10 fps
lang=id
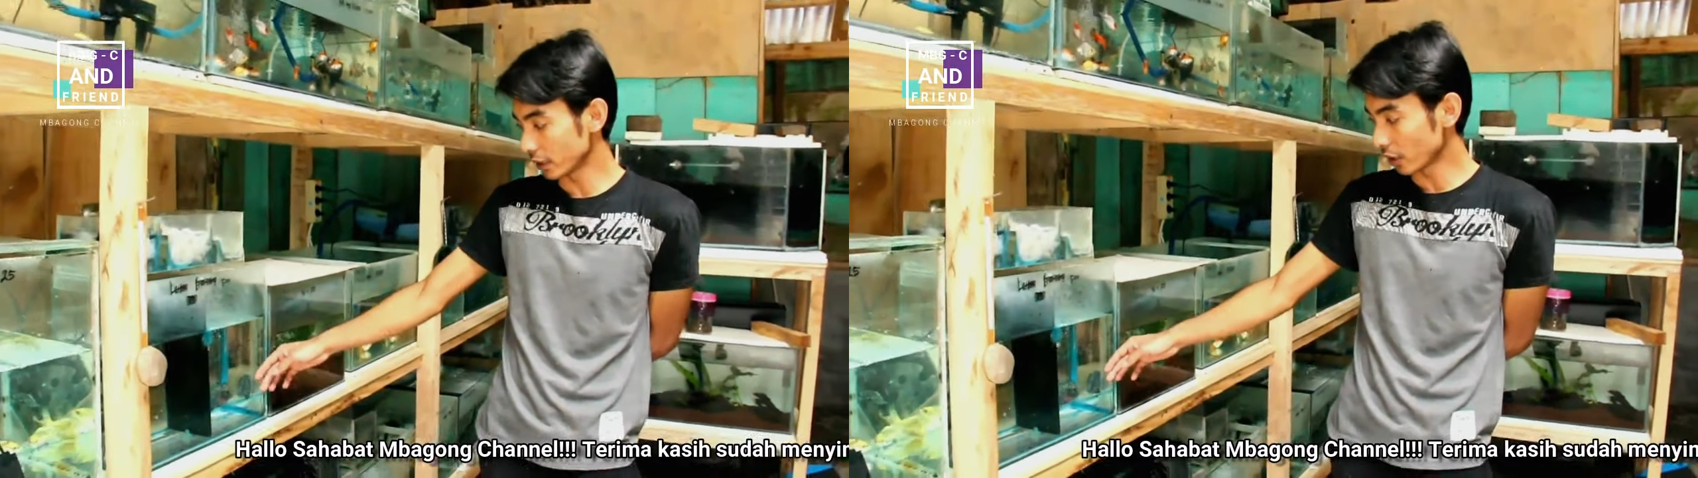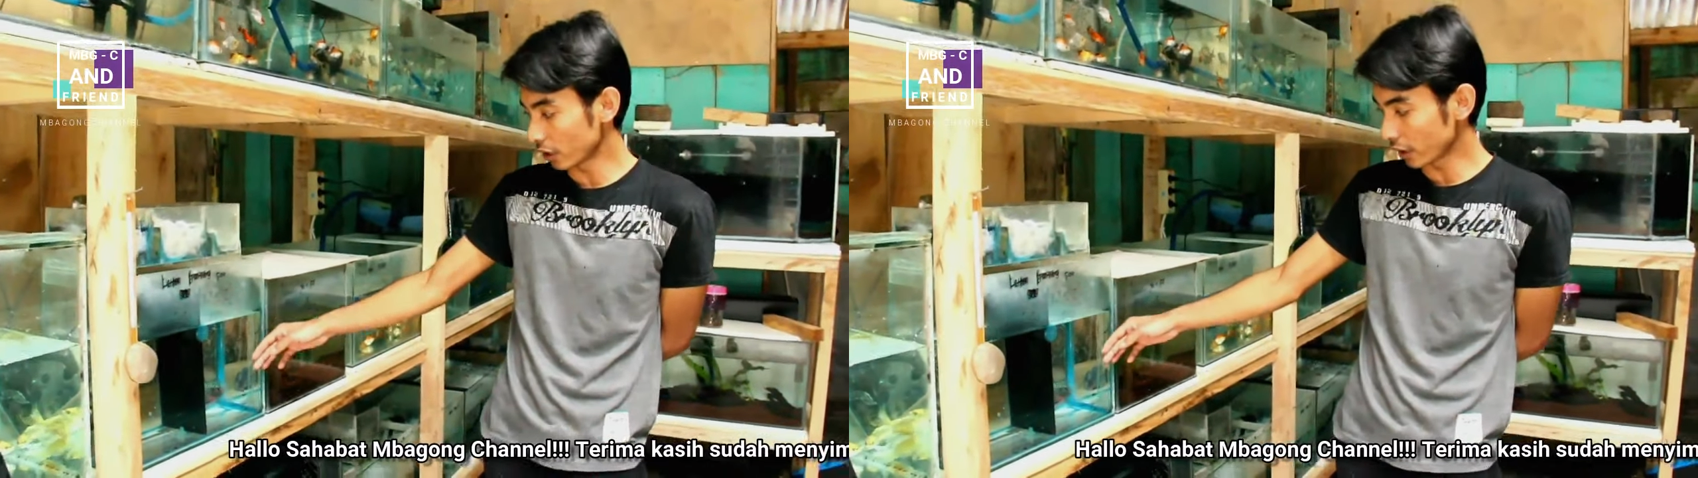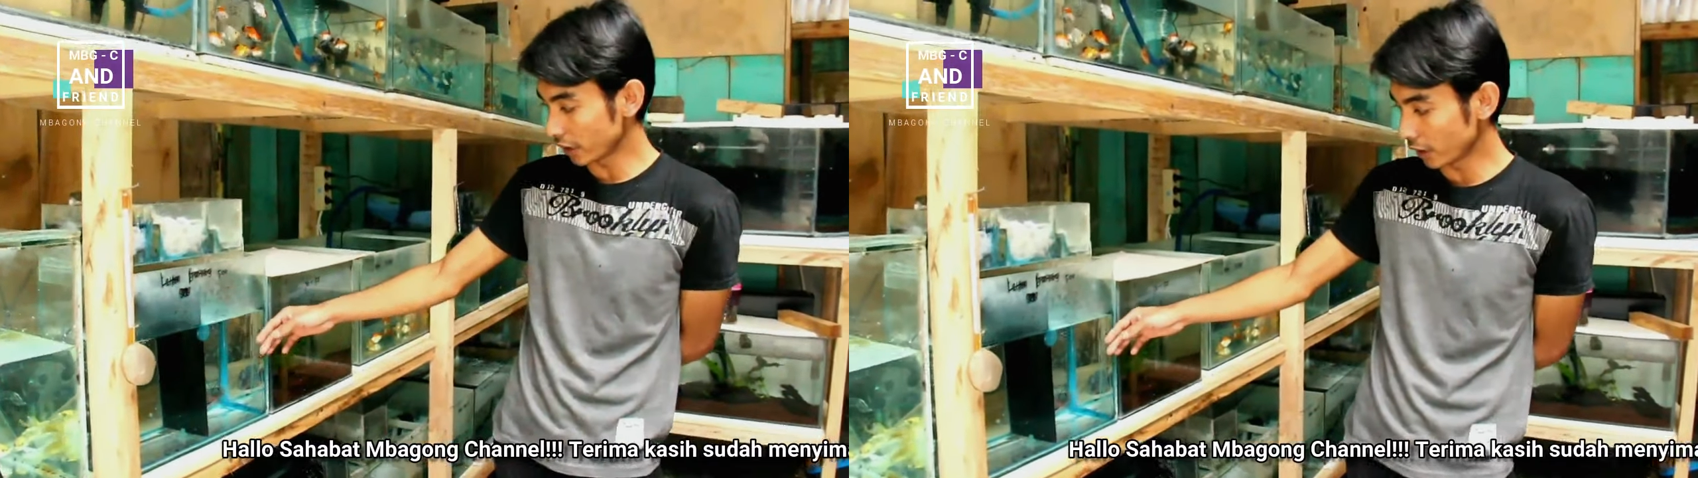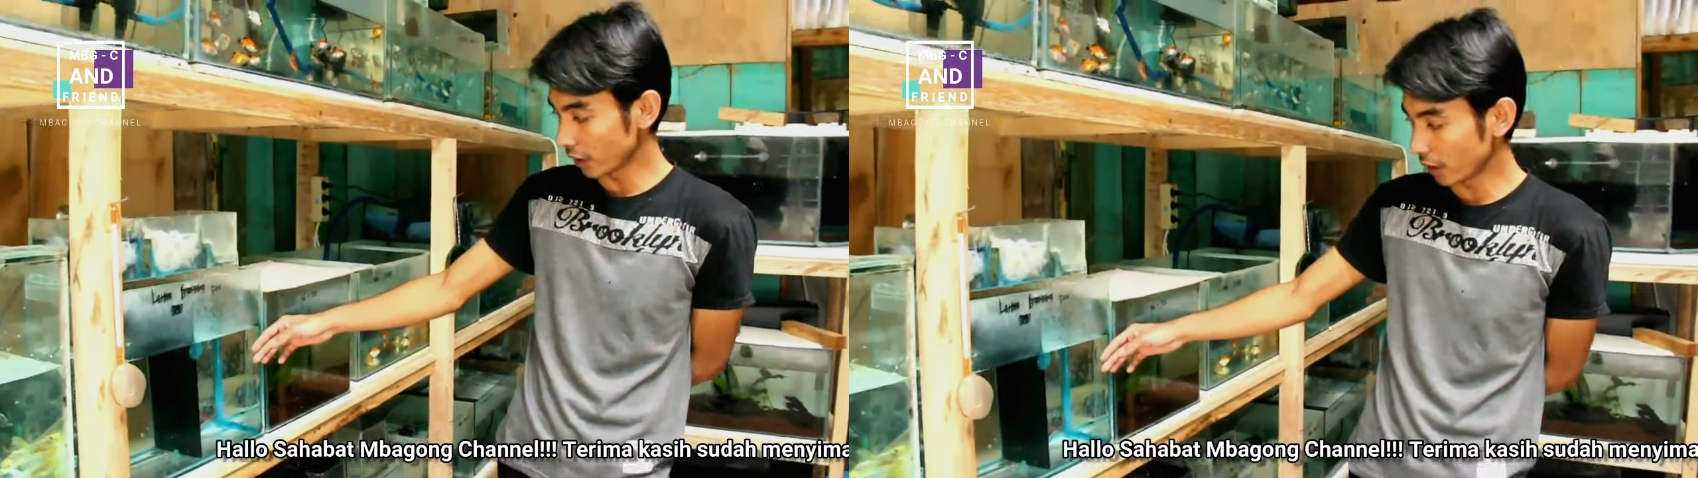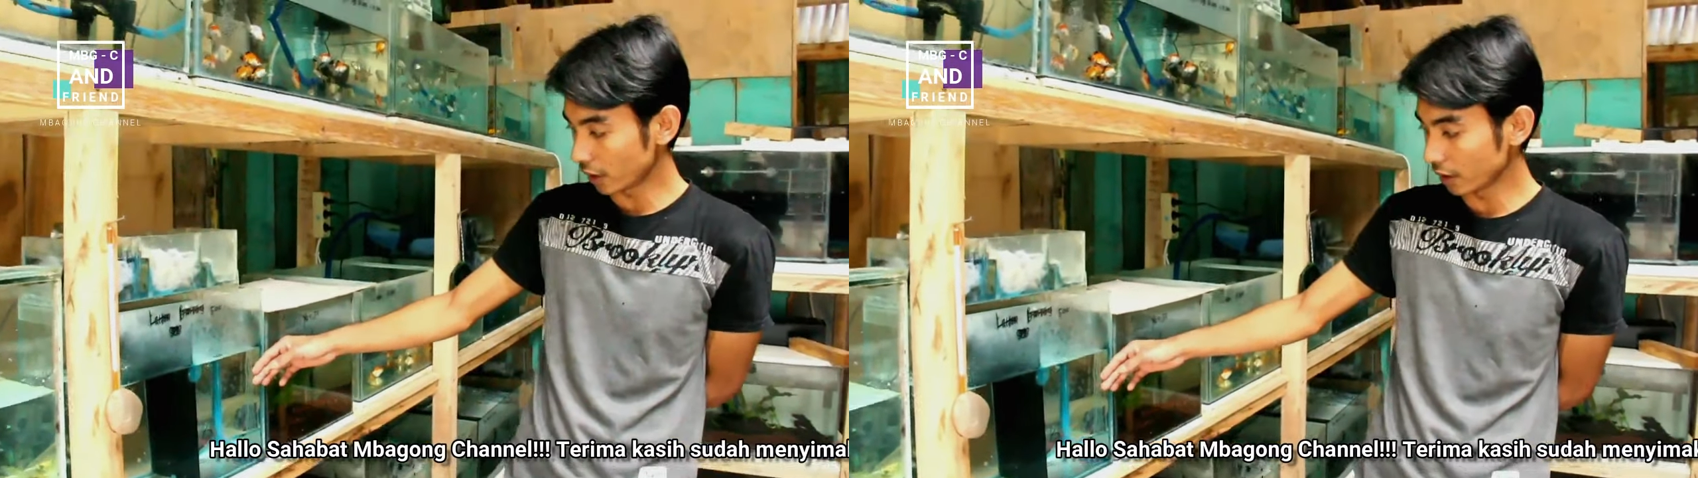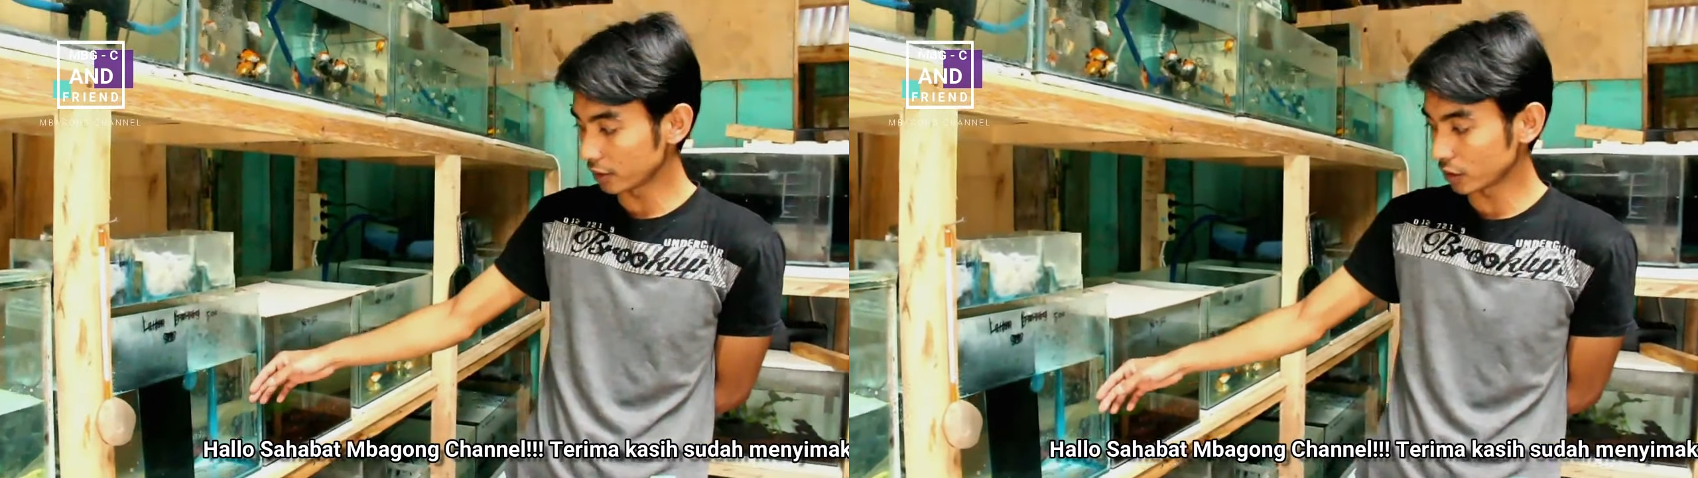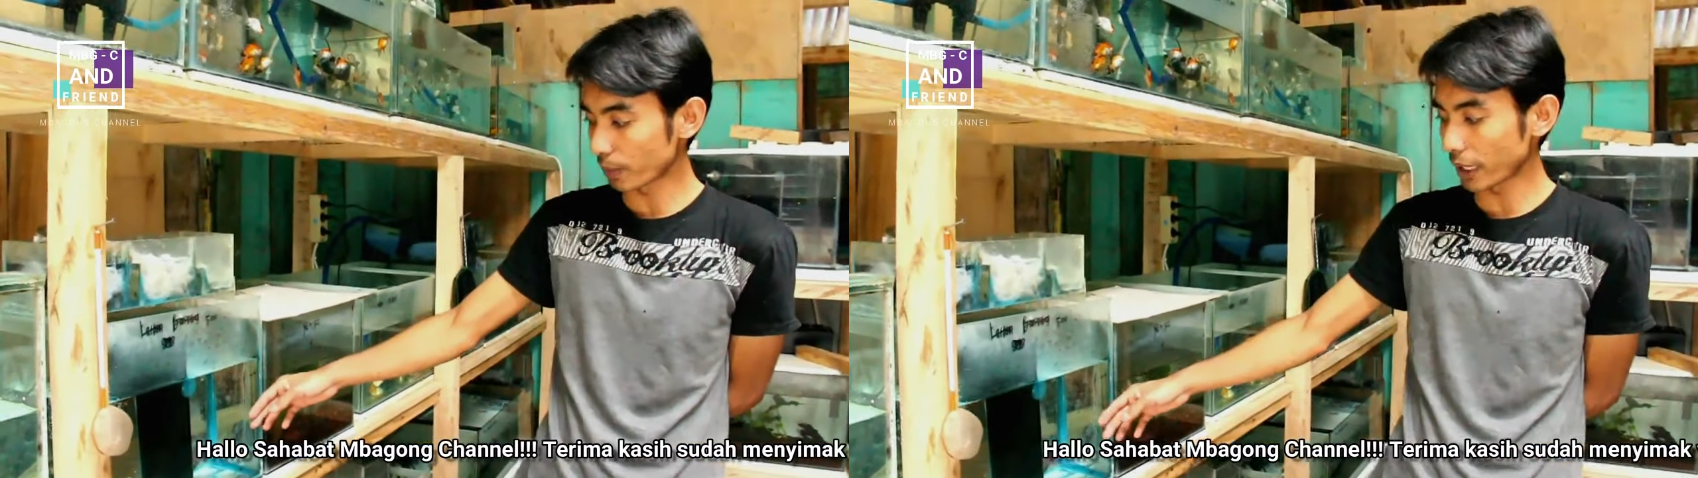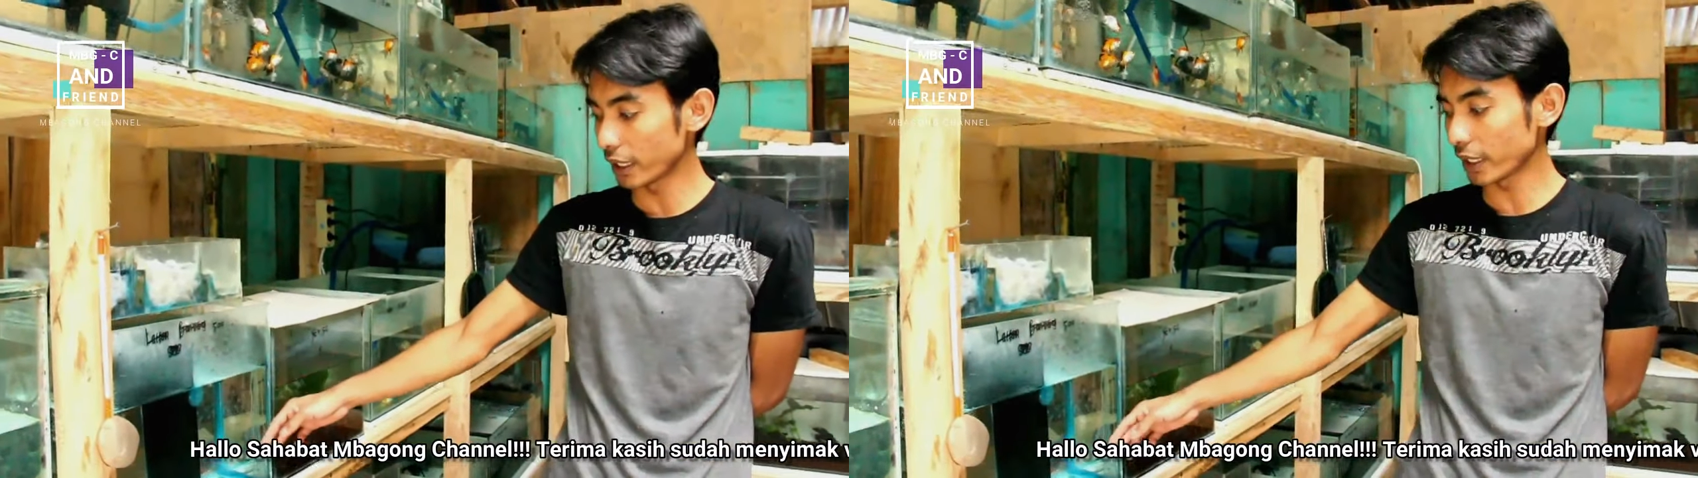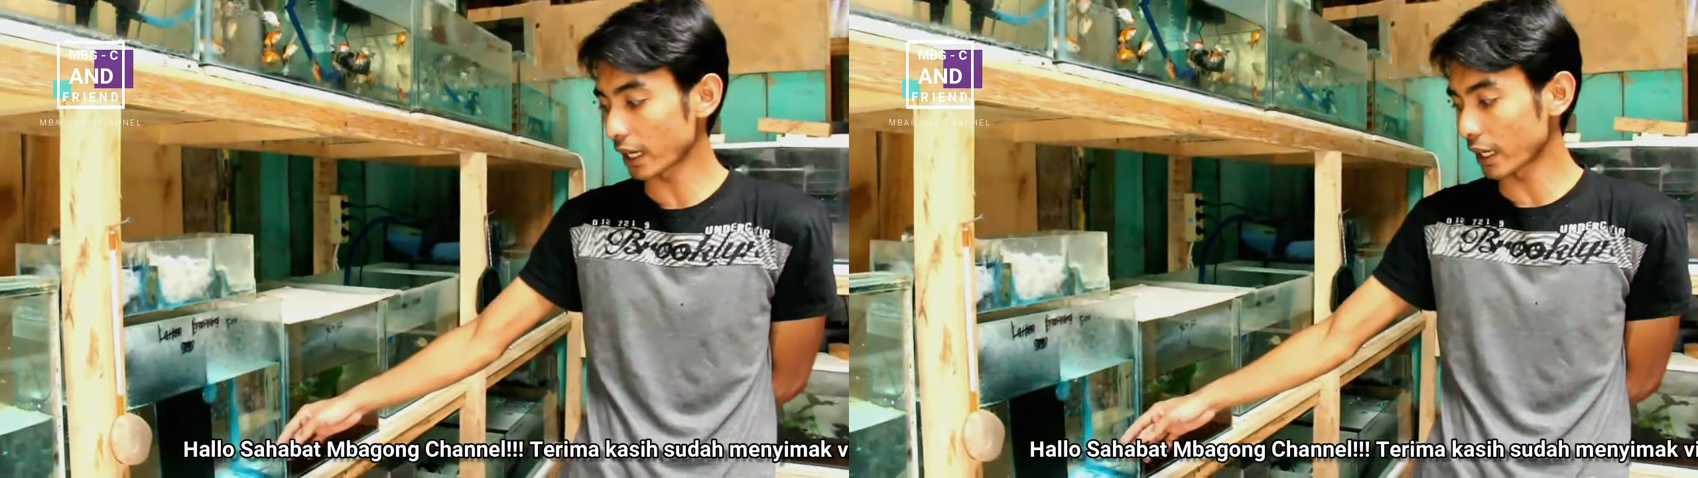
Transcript: genong ini hmm. cuman ini mm.